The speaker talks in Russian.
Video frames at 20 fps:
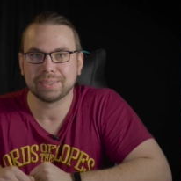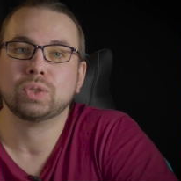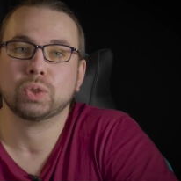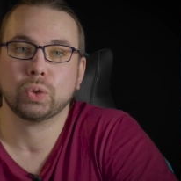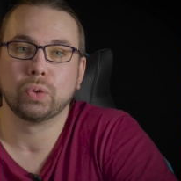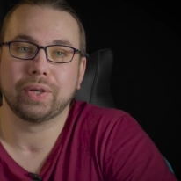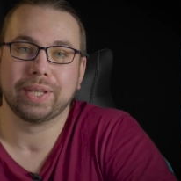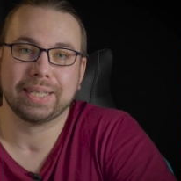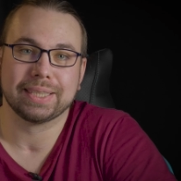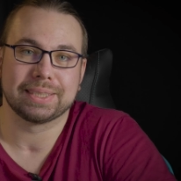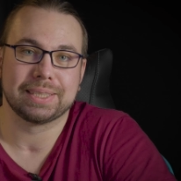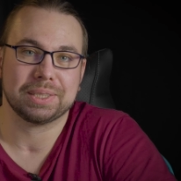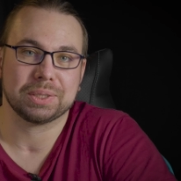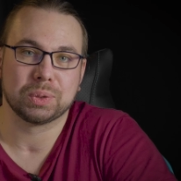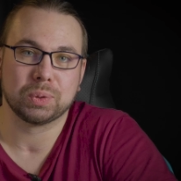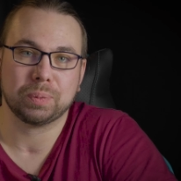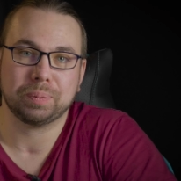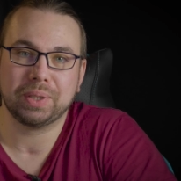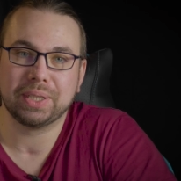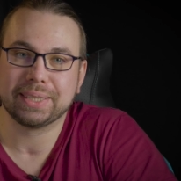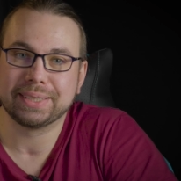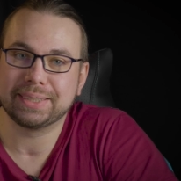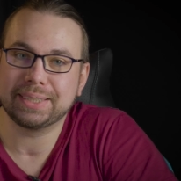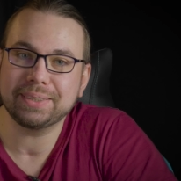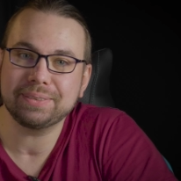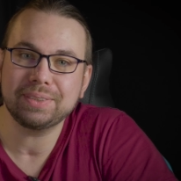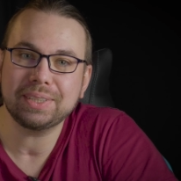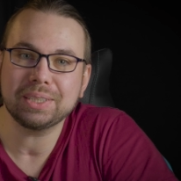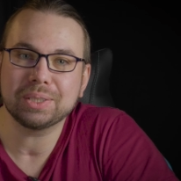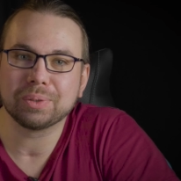Ну а если
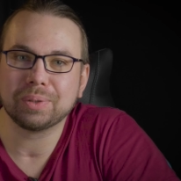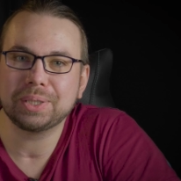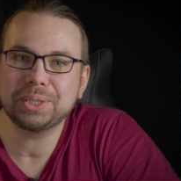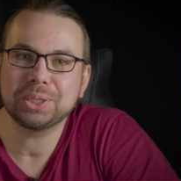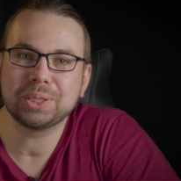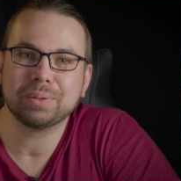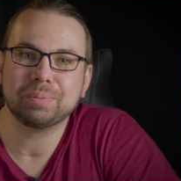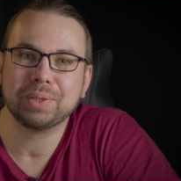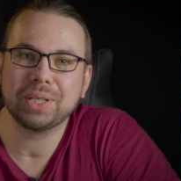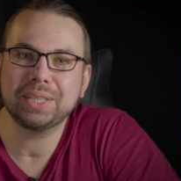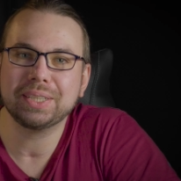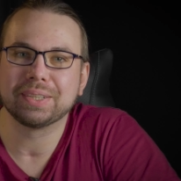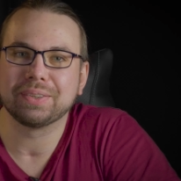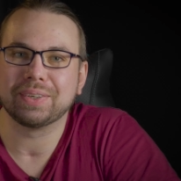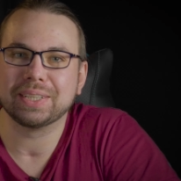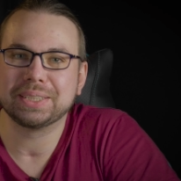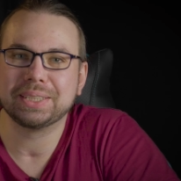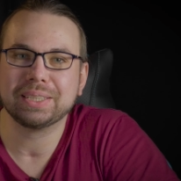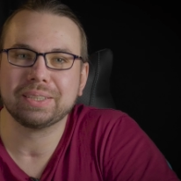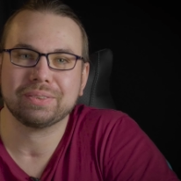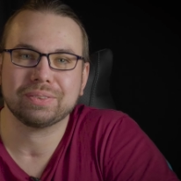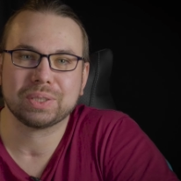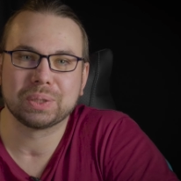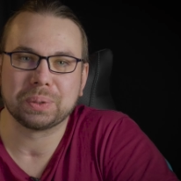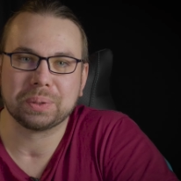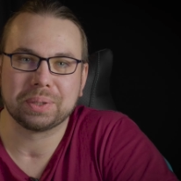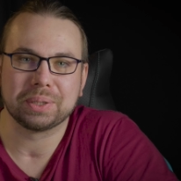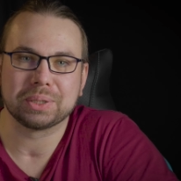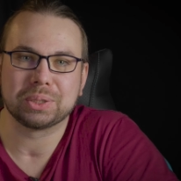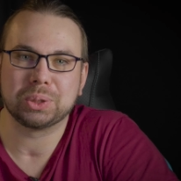субъективно, то лично мне не хватило
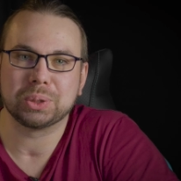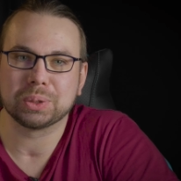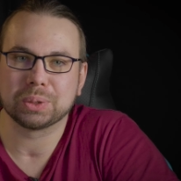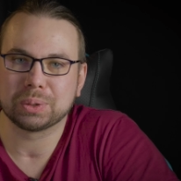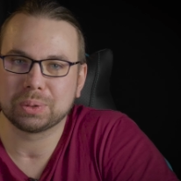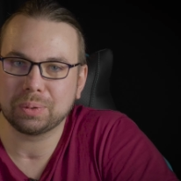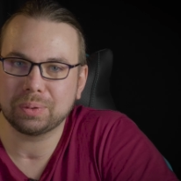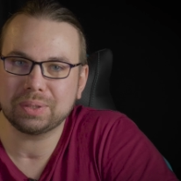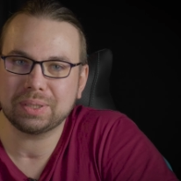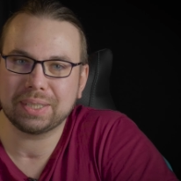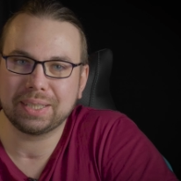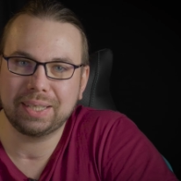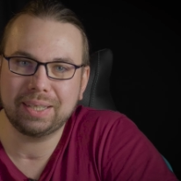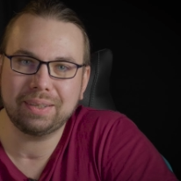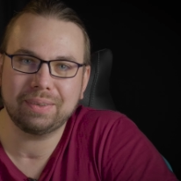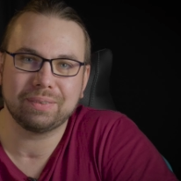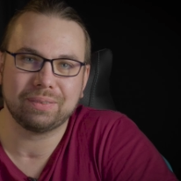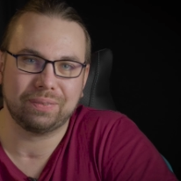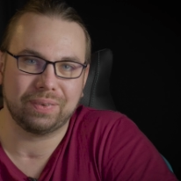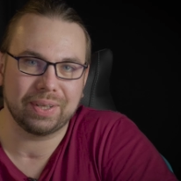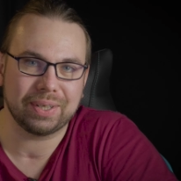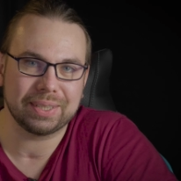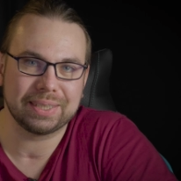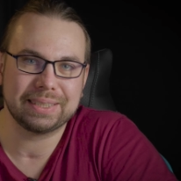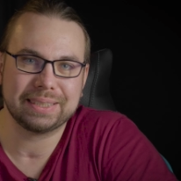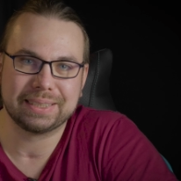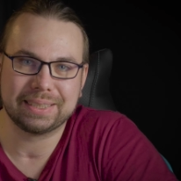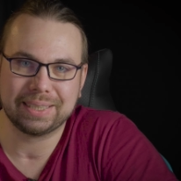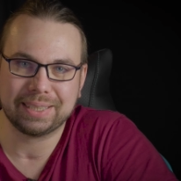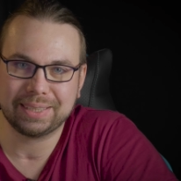высоких частот и
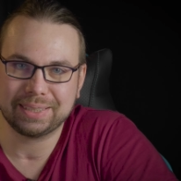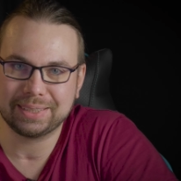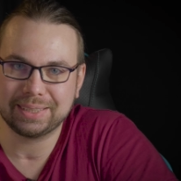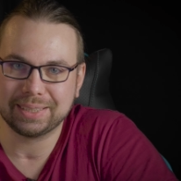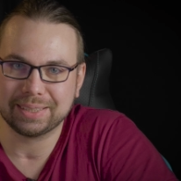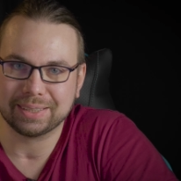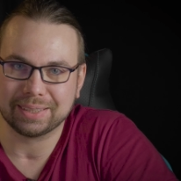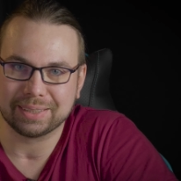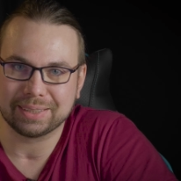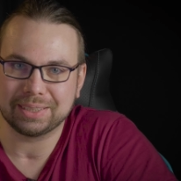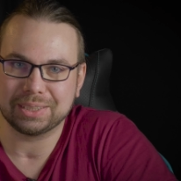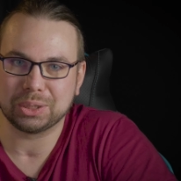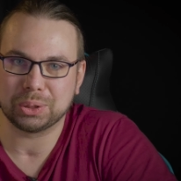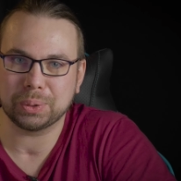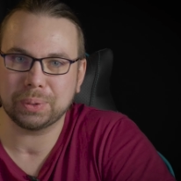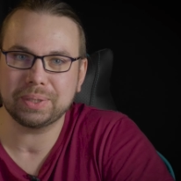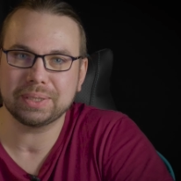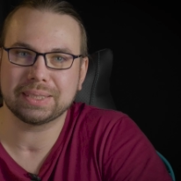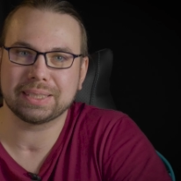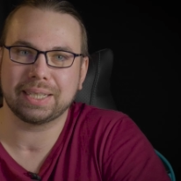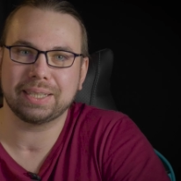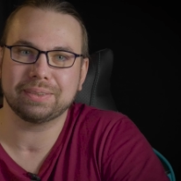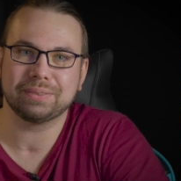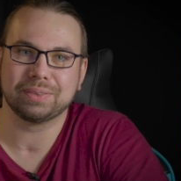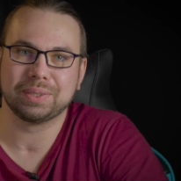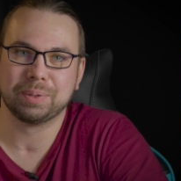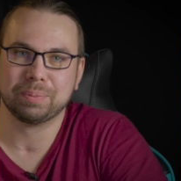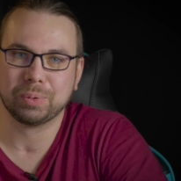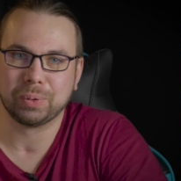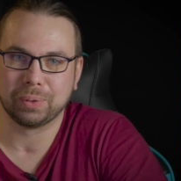верхней середины. Еще из-за
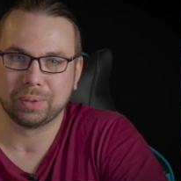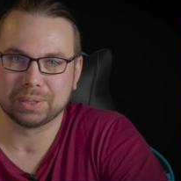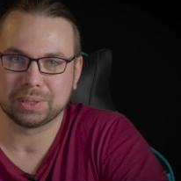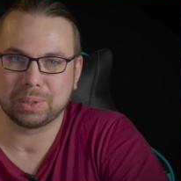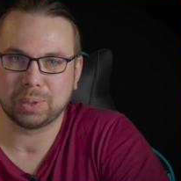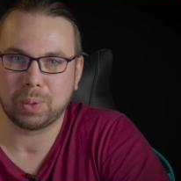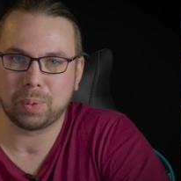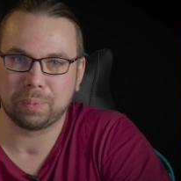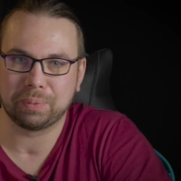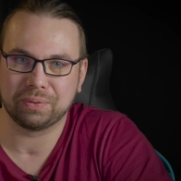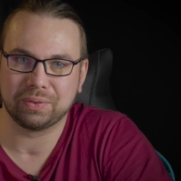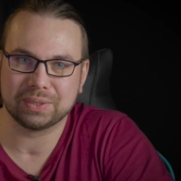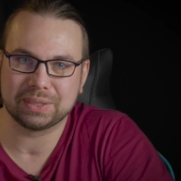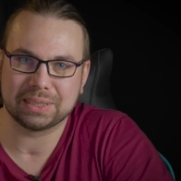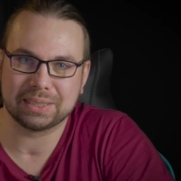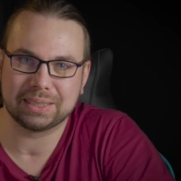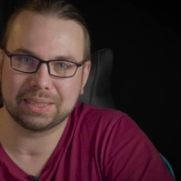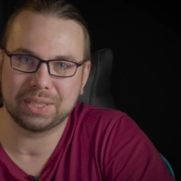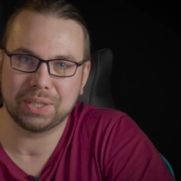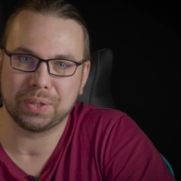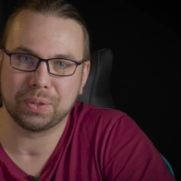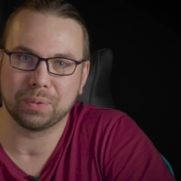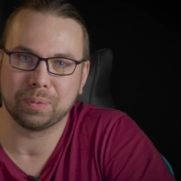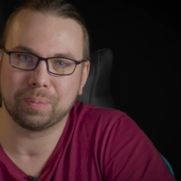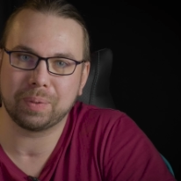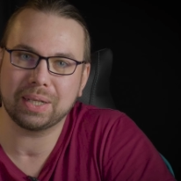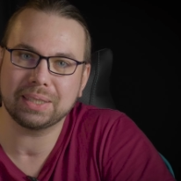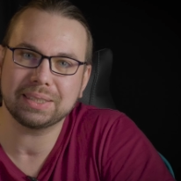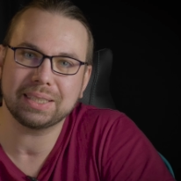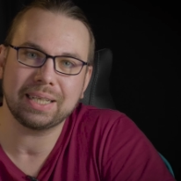этого немного схлопывается
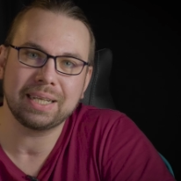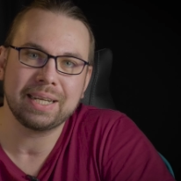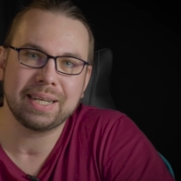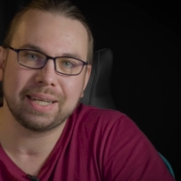стереобаза